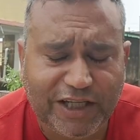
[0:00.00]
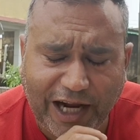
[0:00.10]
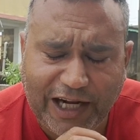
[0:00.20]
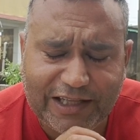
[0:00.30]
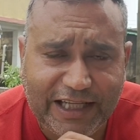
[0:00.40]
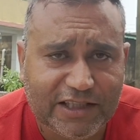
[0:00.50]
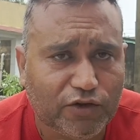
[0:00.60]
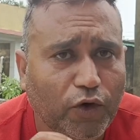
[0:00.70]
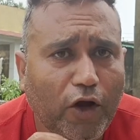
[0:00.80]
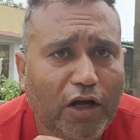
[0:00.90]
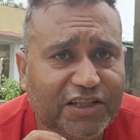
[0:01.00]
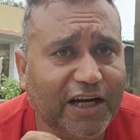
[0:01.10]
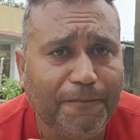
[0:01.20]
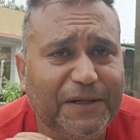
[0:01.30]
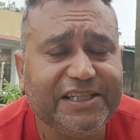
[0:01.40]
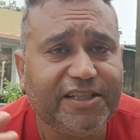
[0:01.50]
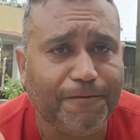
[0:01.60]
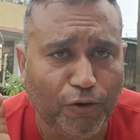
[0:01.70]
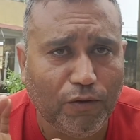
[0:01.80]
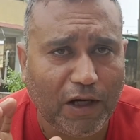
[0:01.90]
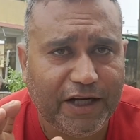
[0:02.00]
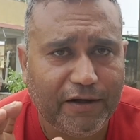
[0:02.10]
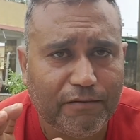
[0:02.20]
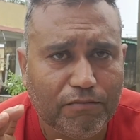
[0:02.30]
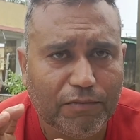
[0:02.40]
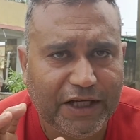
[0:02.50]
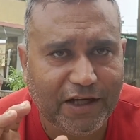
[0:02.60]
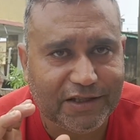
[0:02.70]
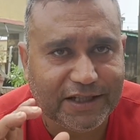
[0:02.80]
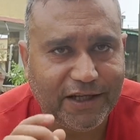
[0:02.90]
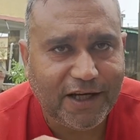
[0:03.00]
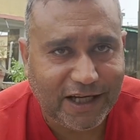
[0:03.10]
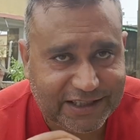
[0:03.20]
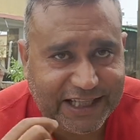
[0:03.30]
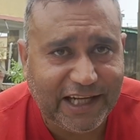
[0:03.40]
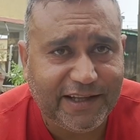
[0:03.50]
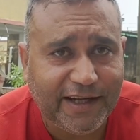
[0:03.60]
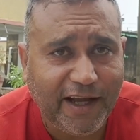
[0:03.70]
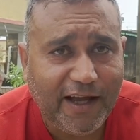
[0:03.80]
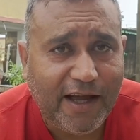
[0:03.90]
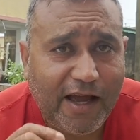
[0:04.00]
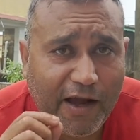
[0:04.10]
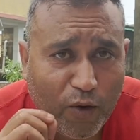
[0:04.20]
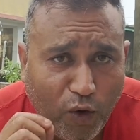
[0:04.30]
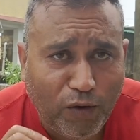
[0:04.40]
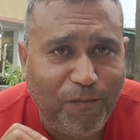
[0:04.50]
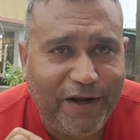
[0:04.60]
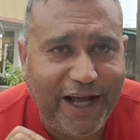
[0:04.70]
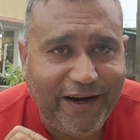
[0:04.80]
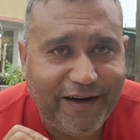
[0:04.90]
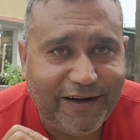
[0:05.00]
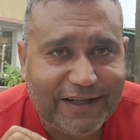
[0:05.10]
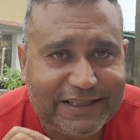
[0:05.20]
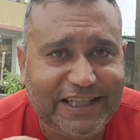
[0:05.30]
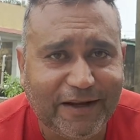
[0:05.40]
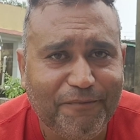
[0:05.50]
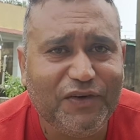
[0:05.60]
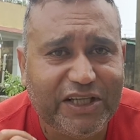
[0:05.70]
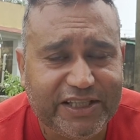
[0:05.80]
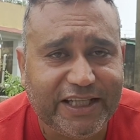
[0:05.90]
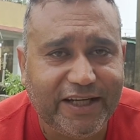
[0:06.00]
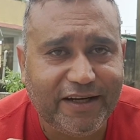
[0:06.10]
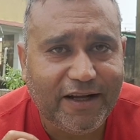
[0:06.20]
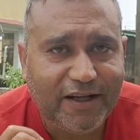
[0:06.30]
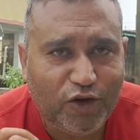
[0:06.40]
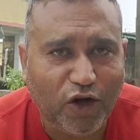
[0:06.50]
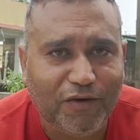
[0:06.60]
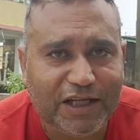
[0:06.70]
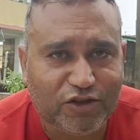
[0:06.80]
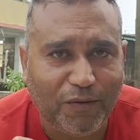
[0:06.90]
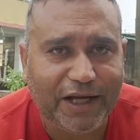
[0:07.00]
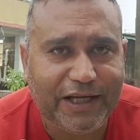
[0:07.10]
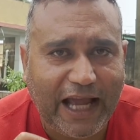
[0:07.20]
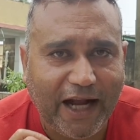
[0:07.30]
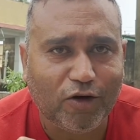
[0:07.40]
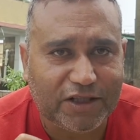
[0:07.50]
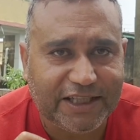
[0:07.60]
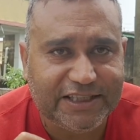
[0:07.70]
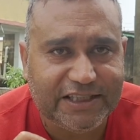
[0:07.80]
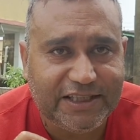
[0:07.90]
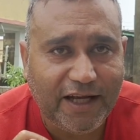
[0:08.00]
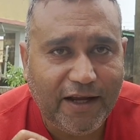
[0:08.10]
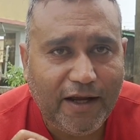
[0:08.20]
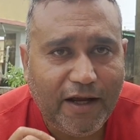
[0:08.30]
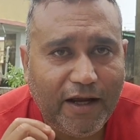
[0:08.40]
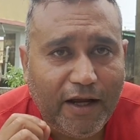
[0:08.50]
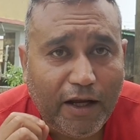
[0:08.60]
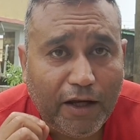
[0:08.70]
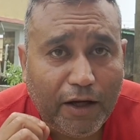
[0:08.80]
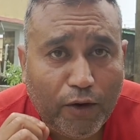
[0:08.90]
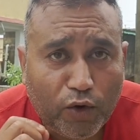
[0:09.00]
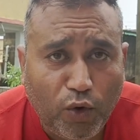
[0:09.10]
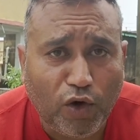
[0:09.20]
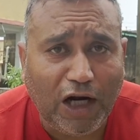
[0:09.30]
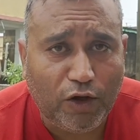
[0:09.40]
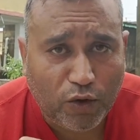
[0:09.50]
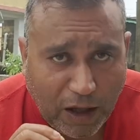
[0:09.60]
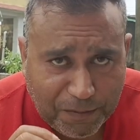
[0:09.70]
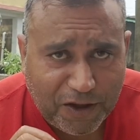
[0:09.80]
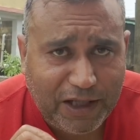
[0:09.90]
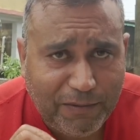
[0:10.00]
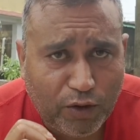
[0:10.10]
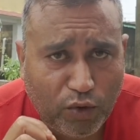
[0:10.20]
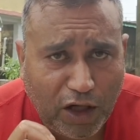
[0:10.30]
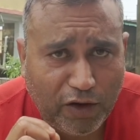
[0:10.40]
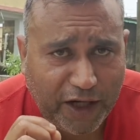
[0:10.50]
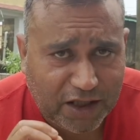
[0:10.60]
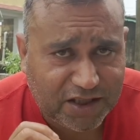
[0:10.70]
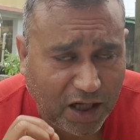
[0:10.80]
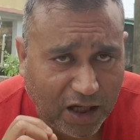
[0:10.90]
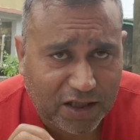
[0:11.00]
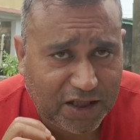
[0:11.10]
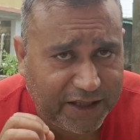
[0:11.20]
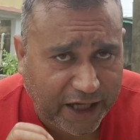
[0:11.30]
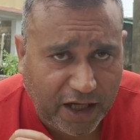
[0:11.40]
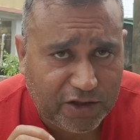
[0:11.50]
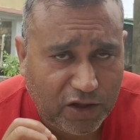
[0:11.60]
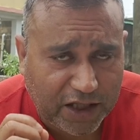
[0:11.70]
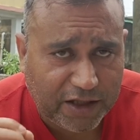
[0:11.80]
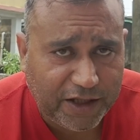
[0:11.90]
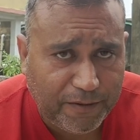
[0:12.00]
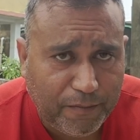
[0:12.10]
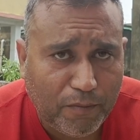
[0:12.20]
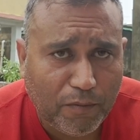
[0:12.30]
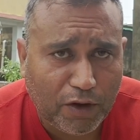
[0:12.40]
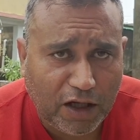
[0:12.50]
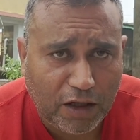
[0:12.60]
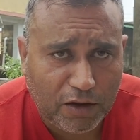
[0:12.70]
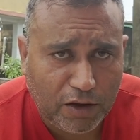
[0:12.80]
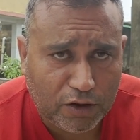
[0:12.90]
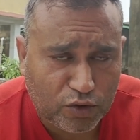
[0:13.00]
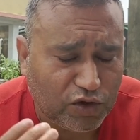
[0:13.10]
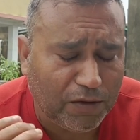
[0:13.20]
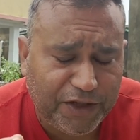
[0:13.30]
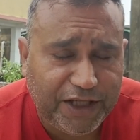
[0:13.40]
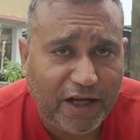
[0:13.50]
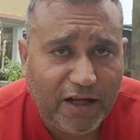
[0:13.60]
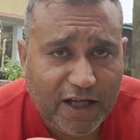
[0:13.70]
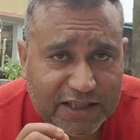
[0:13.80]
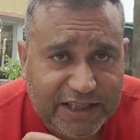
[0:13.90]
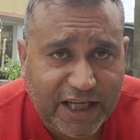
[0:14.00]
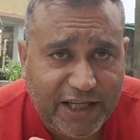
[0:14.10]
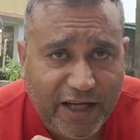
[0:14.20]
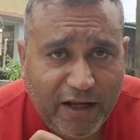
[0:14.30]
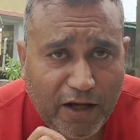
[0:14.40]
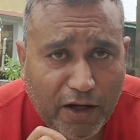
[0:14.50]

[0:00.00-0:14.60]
সারা দেশ সারা বিশ্বে ফুটবলের ইয়ে আছে আর সেখান থেকে কোন প্লেয়ার যাকে বিশ্বের দরবারে সবাই এক কথায় চিনতে রোনাল্ডোর আপনারা দেখবেন রোনাল্ডোর একটা সাক্ষাৎকার দেখা গেছিলো একটি সোশ্যাল মিডিয়ায় যেখানে